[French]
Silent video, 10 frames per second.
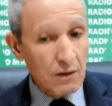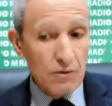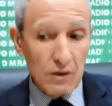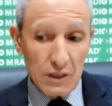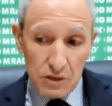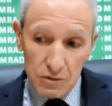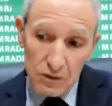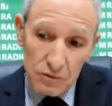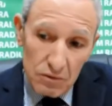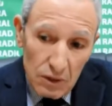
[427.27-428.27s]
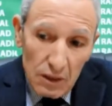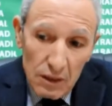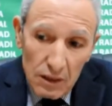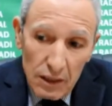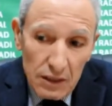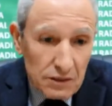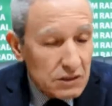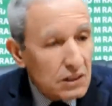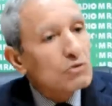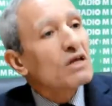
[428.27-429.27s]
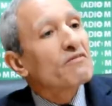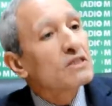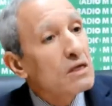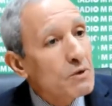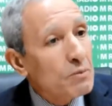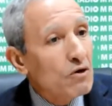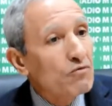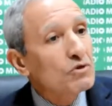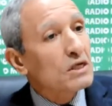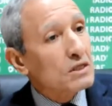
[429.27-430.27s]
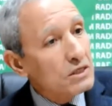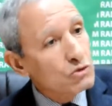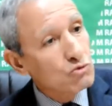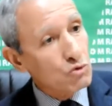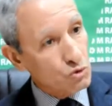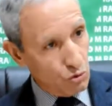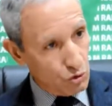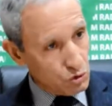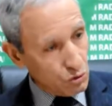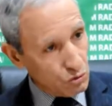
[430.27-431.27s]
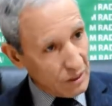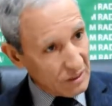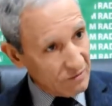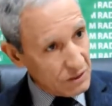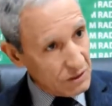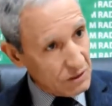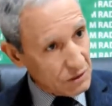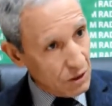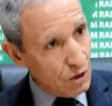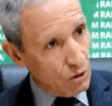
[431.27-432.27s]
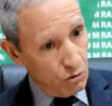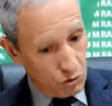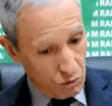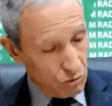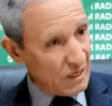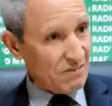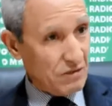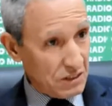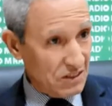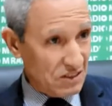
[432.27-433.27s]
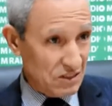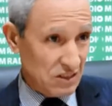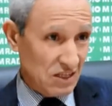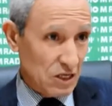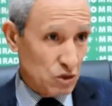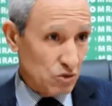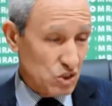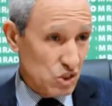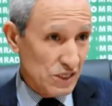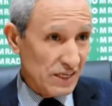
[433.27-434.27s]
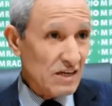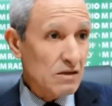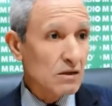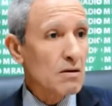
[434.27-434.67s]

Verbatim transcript: Donc la situation, elle était ça. On n'avait jamais prévu cette crise, le choc de 86. Le choc de 86, c'était un choc, je dirais,